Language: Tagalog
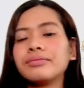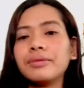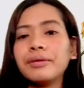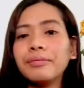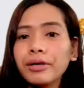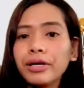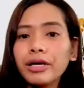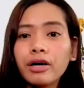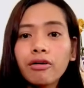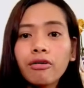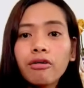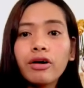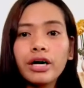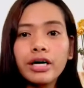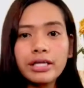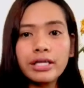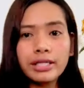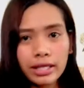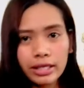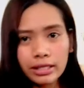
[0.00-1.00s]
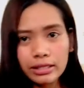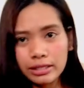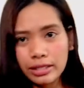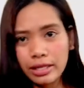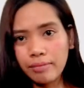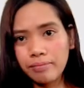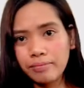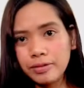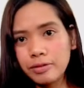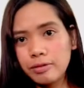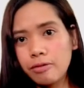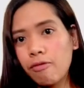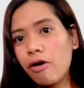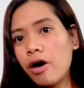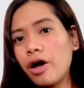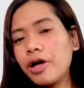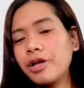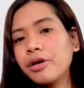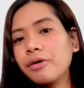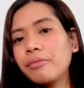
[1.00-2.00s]
bibigyan ko kayo ng tips
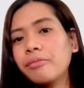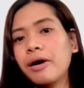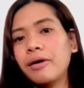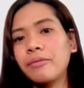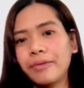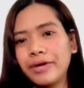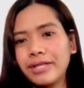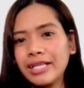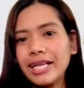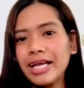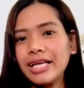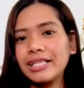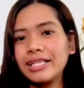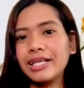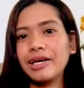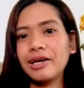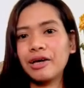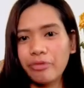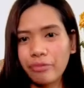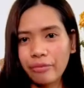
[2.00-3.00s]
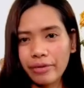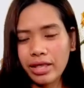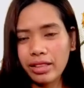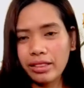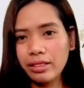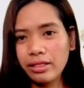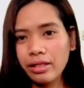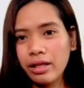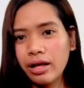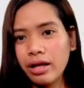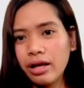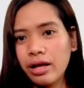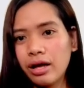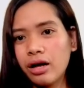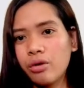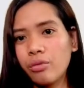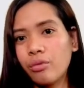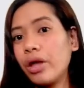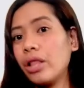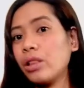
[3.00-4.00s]
kung ano yung mga pwede natin gawin
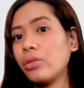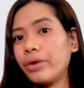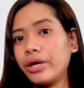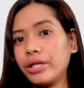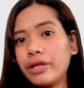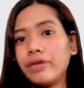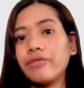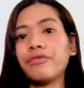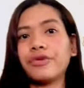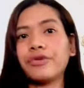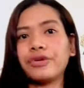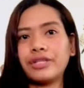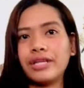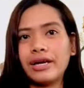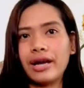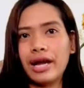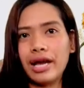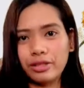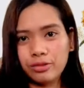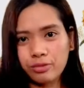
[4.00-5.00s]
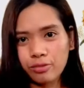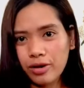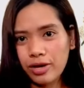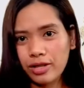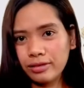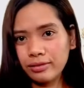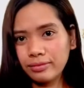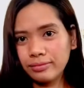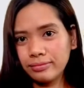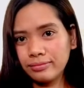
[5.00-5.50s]
while waiting for the right one.